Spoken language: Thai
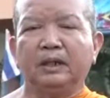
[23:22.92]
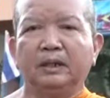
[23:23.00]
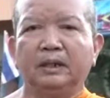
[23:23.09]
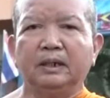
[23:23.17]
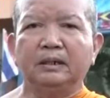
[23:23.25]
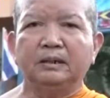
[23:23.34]
ค
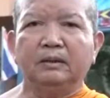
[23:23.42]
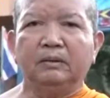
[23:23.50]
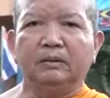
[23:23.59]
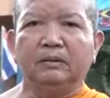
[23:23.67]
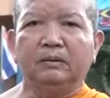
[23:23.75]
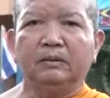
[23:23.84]
ณะสง
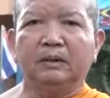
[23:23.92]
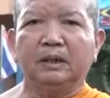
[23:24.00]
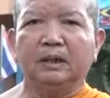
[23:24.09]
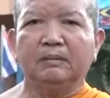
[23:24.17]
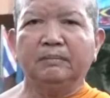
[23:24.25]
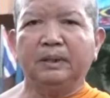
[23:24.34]
ฆ์
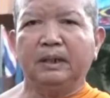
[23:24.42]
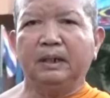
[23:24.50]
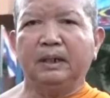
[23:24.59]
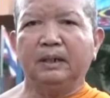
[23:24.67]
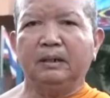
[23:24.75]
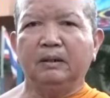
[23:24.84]
อำเภอ
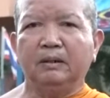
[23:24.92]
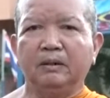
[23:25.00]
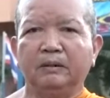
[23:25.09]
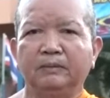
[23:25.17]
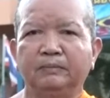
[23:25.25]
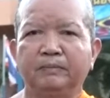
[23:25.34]
นางรอง
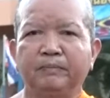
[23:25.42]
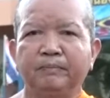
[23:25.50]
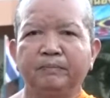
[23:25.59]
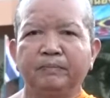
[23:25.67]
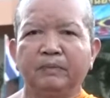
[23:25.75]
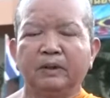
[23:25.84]

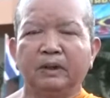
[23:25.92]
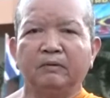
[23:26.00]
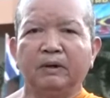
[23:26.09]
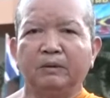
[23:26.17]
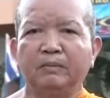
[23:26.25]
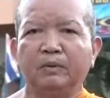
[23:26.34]
จังห
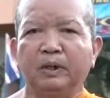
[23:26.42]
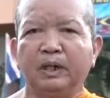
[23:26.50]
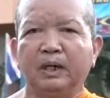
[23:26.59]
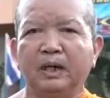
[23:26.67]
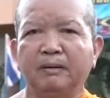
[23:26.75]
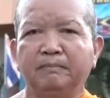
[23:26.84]
วัดบุรี
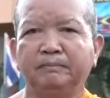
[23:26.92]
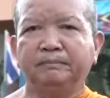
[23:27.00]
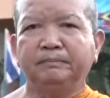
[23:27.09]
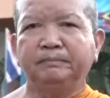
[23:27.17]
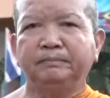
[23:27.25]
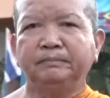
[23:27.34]
รัมย์
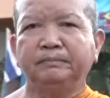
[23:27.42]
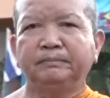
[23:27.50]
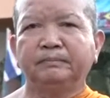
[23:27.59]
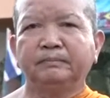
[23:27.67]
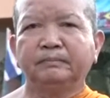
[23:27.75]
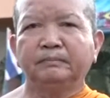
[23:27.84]

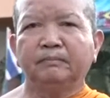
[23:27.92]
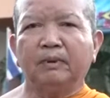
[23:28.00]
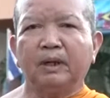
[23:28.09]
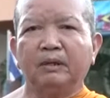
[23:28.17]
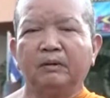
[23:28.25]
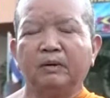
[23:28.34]
มี
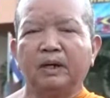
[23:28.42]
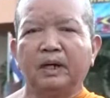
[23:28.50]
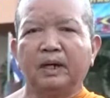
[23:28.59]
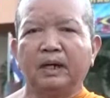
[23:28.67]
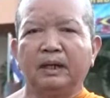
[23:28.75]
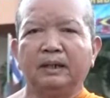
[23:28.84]
โครง
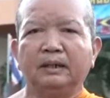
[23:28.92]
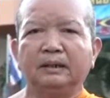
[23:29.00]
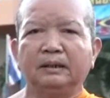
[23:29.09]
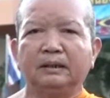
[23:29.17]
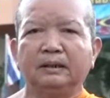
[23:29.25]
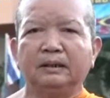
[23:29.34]
การ
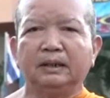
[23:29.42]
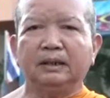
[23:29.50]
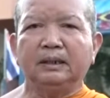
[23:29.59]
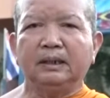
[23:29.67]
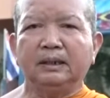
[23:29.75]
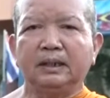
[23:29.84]
ที่
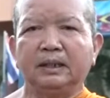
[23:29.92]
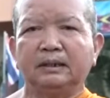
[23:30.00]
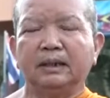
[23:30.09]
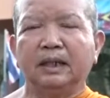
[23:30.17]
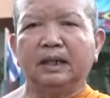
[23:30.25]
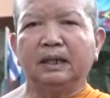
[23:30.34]
จะจัด
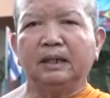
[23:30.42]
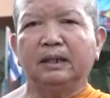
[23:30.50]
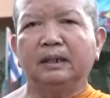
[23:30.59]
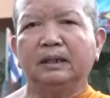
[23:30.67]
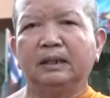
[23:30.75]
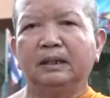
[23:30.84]
ตั้ง
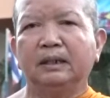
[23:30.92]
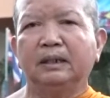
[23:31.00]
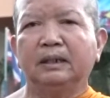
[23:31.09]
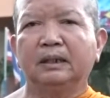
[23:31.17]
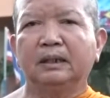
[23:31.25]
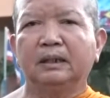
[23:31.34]

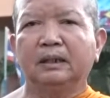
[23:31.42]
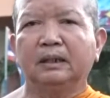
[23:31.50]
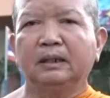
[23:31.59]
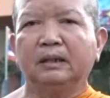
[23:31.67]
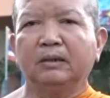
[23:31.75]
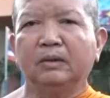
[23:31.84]

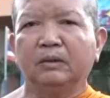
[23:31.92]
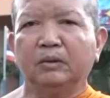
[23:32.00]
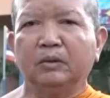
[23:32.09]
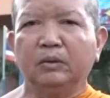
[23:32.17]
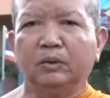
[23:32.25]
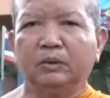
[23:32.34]
กอง
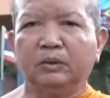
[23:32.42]
ทุน